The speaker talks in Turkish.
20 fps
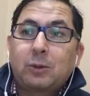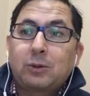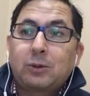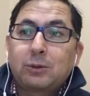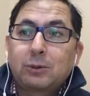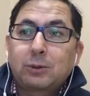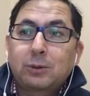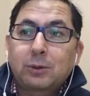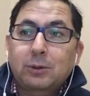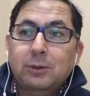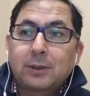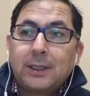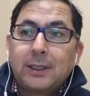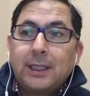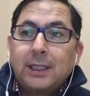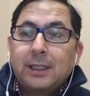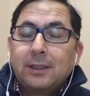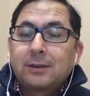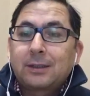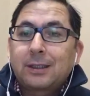boğulduk.
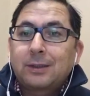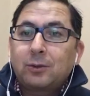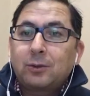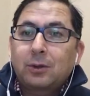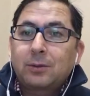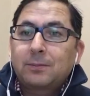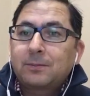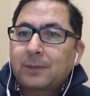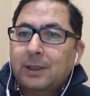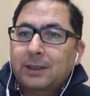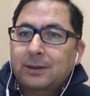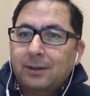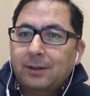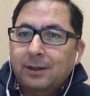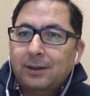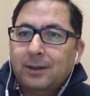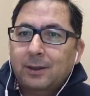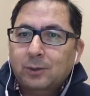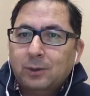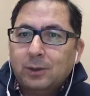Sanıyorum
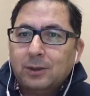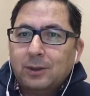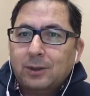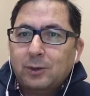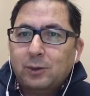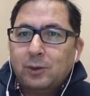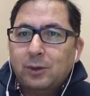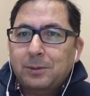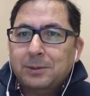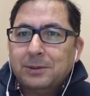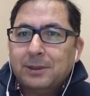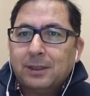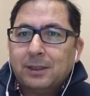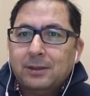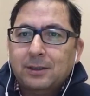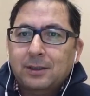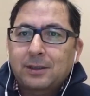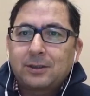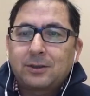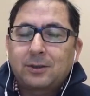Atilla'nın avukatları şöyle bir
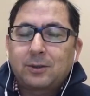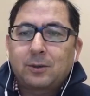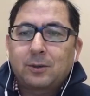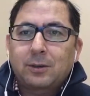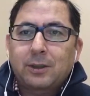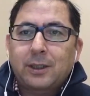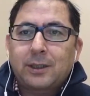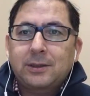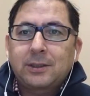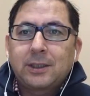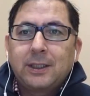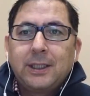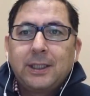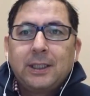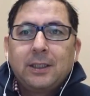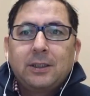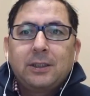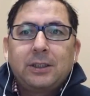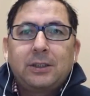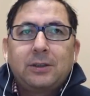taktik izliyorlar.
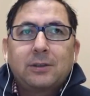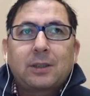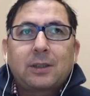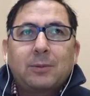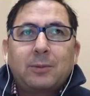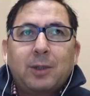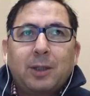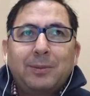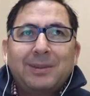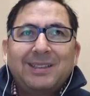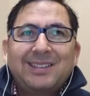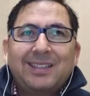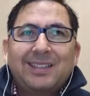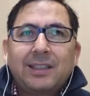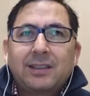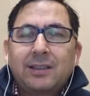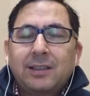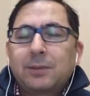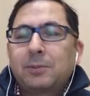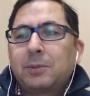İşi tamamen
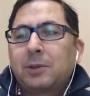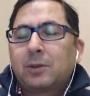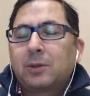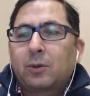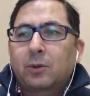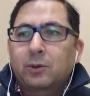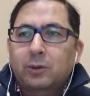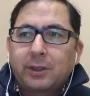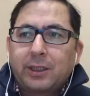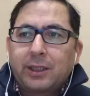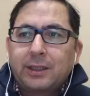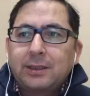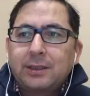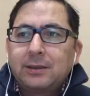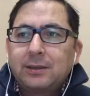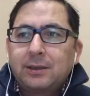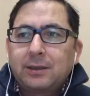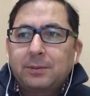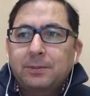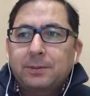teknik bir noktaya
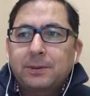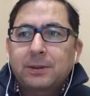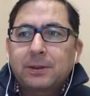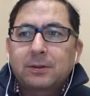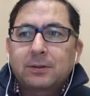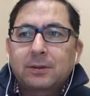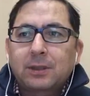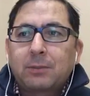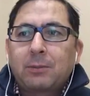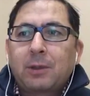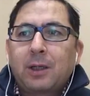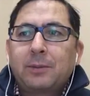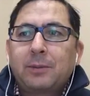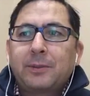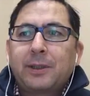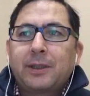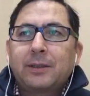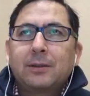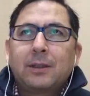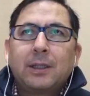indirip
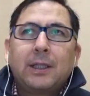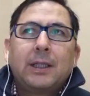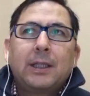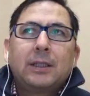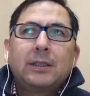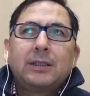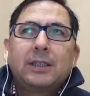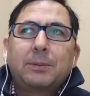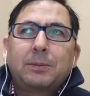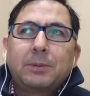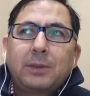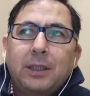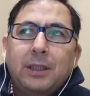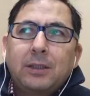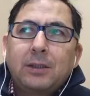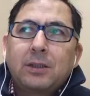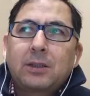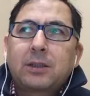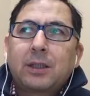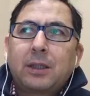tamamen
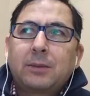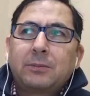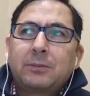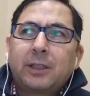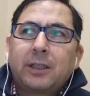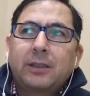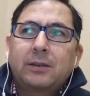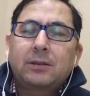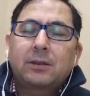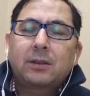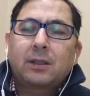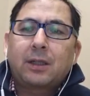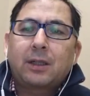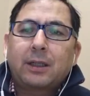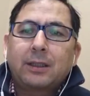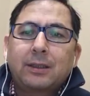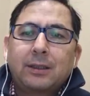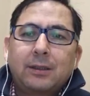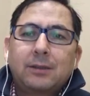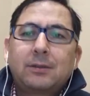yapılan işlemler,
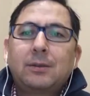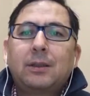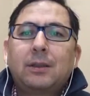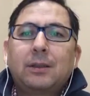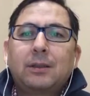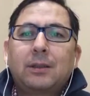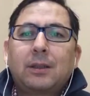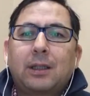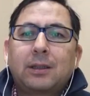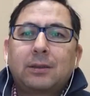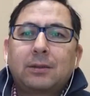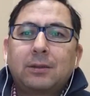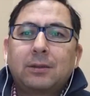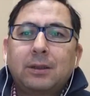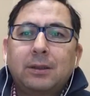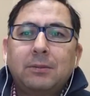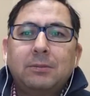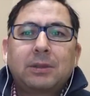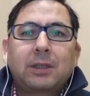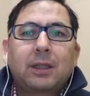Hakan Atilla'nın attığı
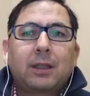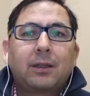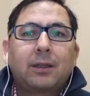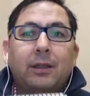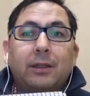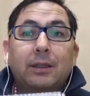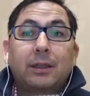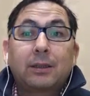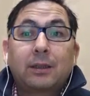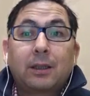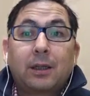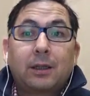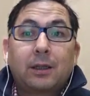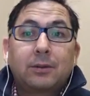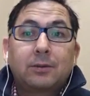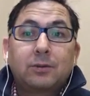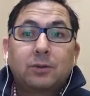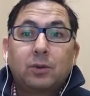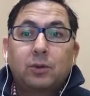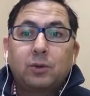imzalar ya da
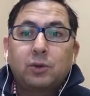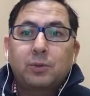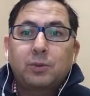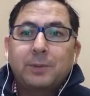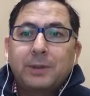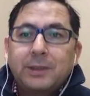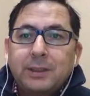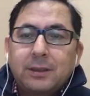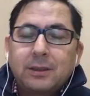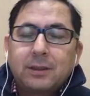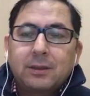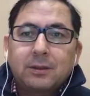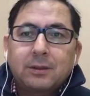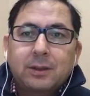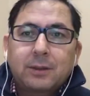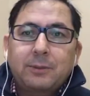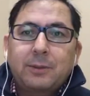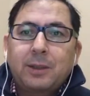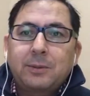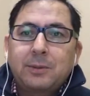görüşmeleri
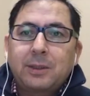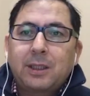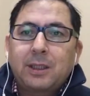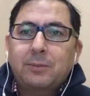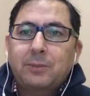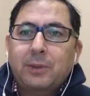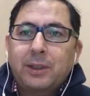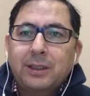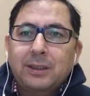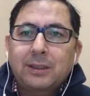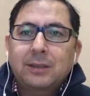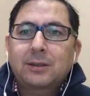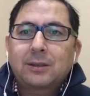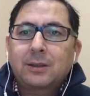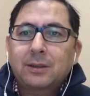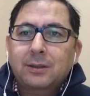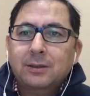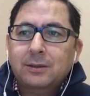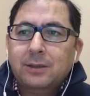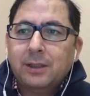tamamıyla
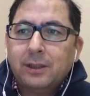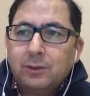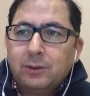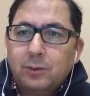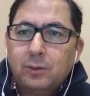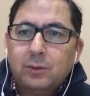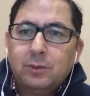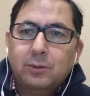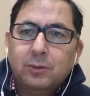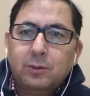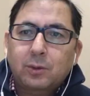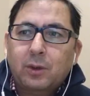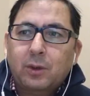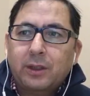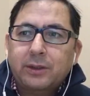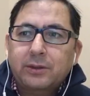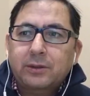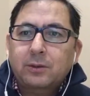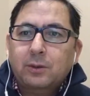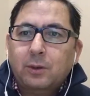bankacılık sektörünün
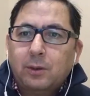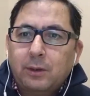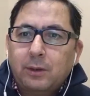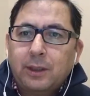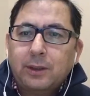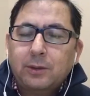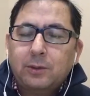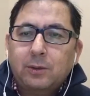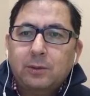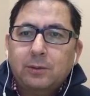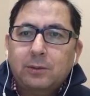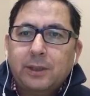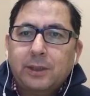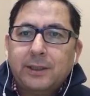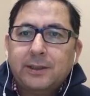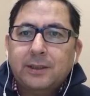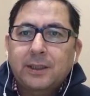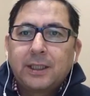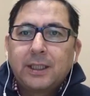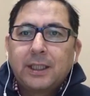doğasında olan
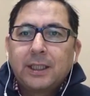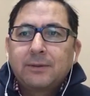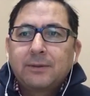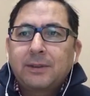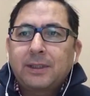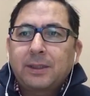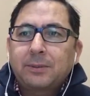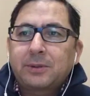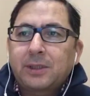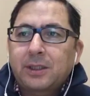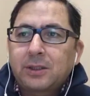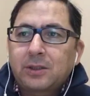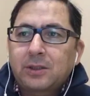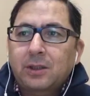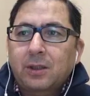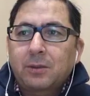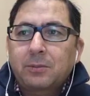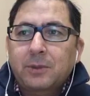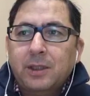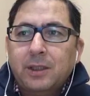konular ve yapılan
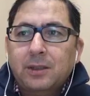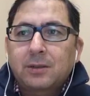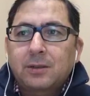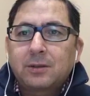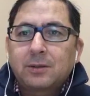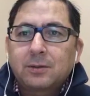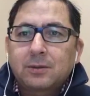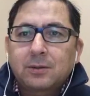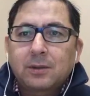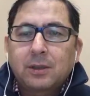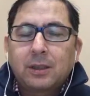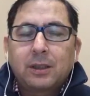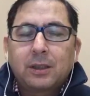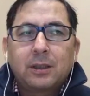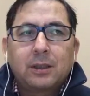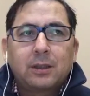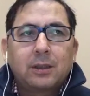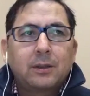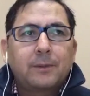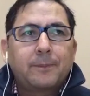işlemler
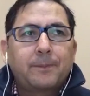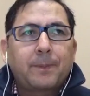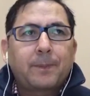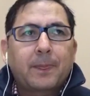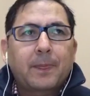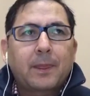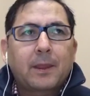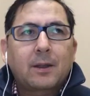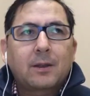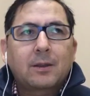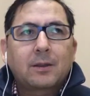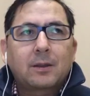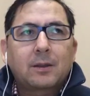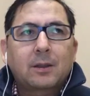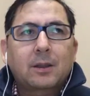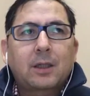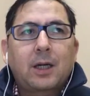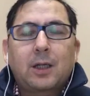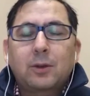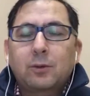e,
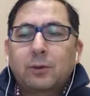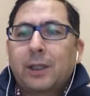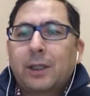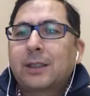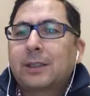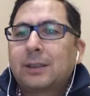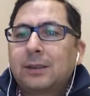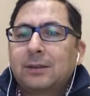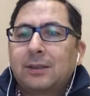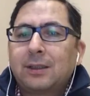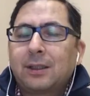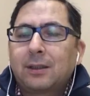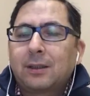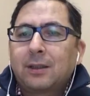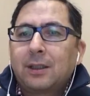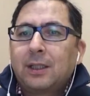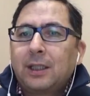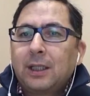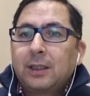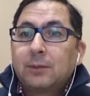kanuna aykırı değil
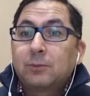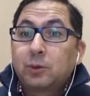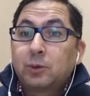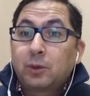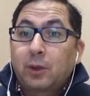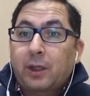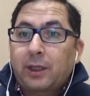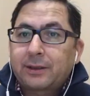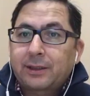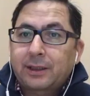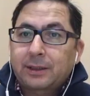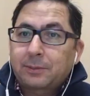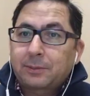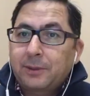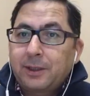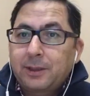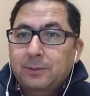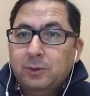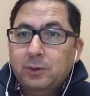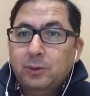bunu
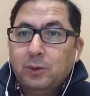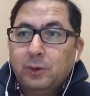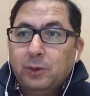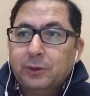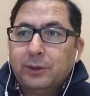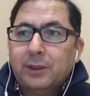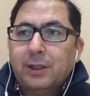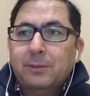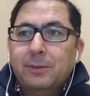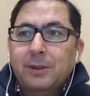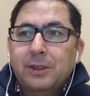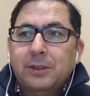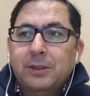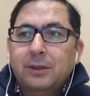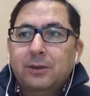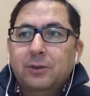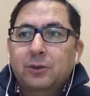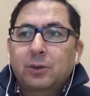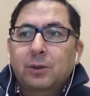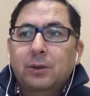anlatmaya, bunu göstermeye
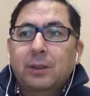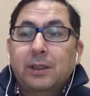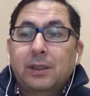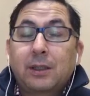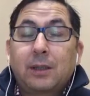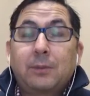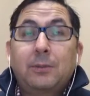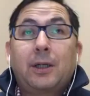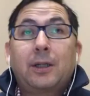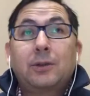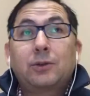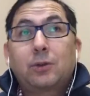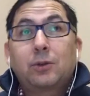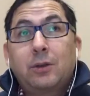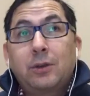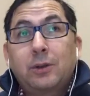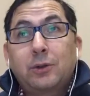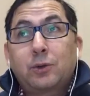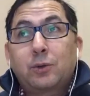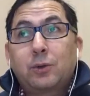çalışıyorlar. Ama
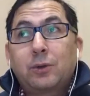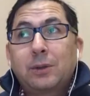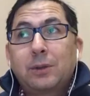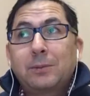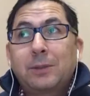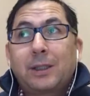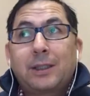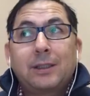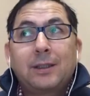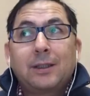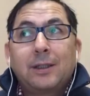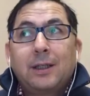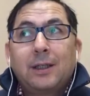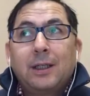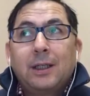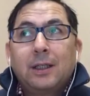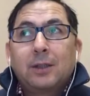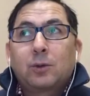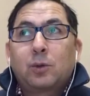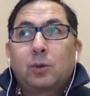şöyle söyleyeyim yani
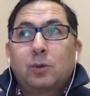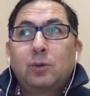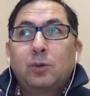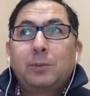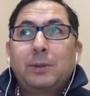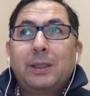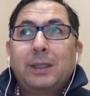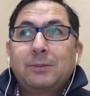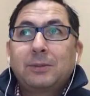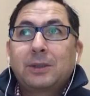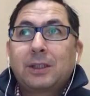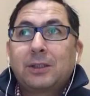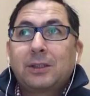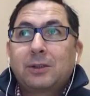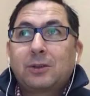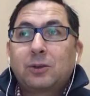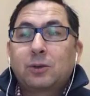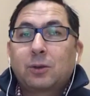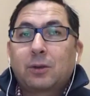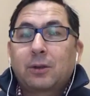konuyu bilen bir
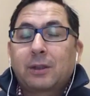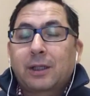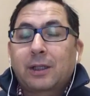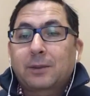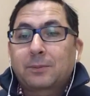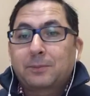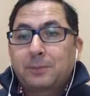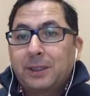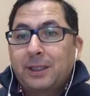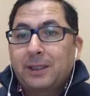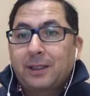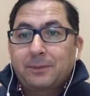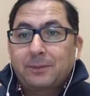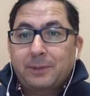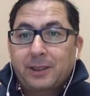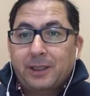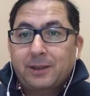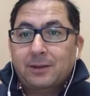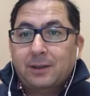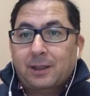gazeteci olarak bile
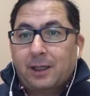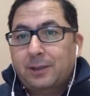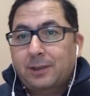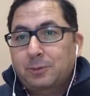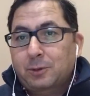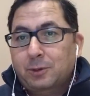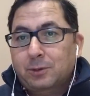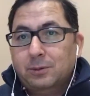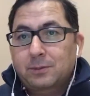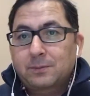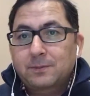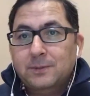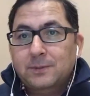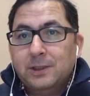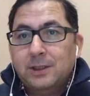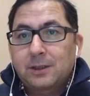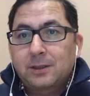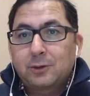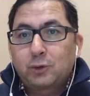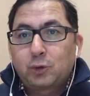ben kayboldum.
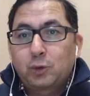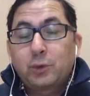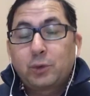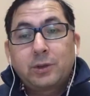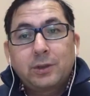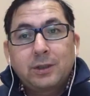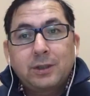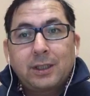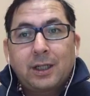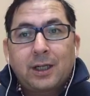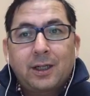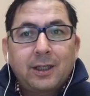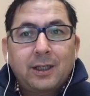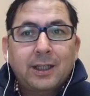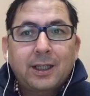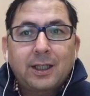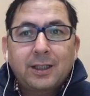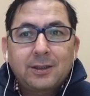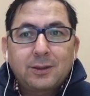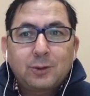E, jürinin ne hale
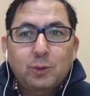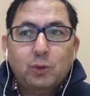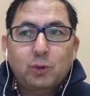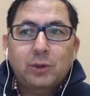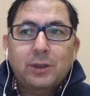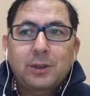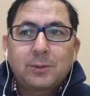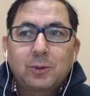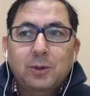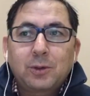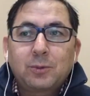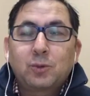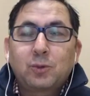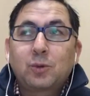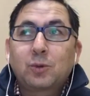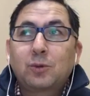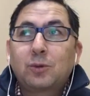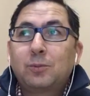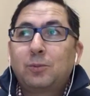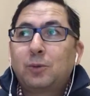geldiğini düşünemiyorum.
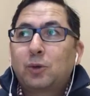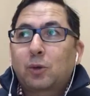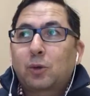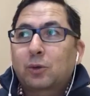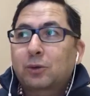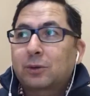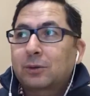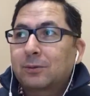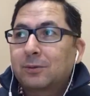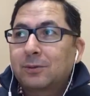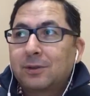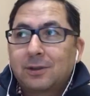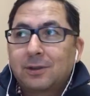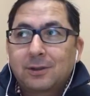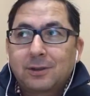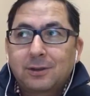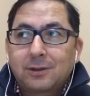Çünkü birçok e,